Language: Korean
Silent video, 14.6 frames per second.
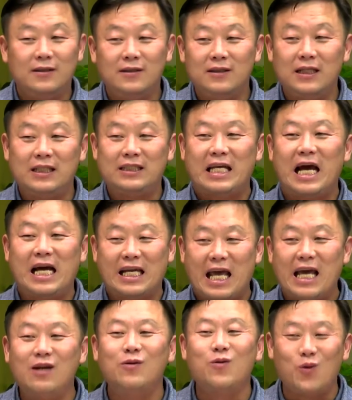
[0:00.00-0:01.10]
이제 제가
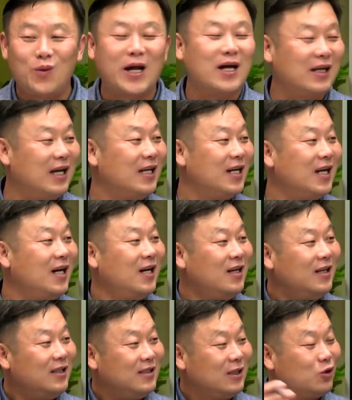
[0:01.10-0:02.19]
개인으로 고발한 게 아니라
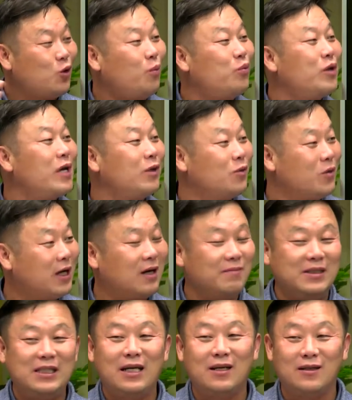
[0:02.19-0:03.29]
이제 촛불행동이랑
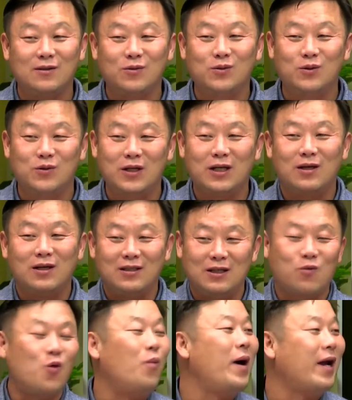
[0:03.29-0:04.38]
민생경제연구소이
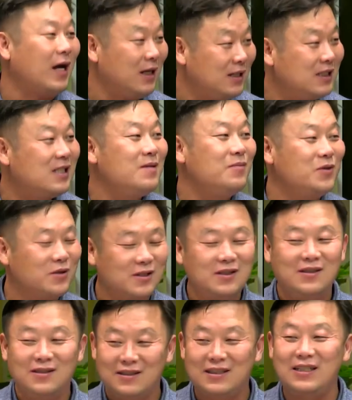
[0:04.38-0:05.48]
고발하는 실무를
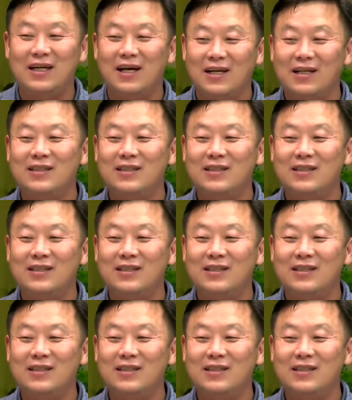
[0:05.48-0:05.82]
진행하기로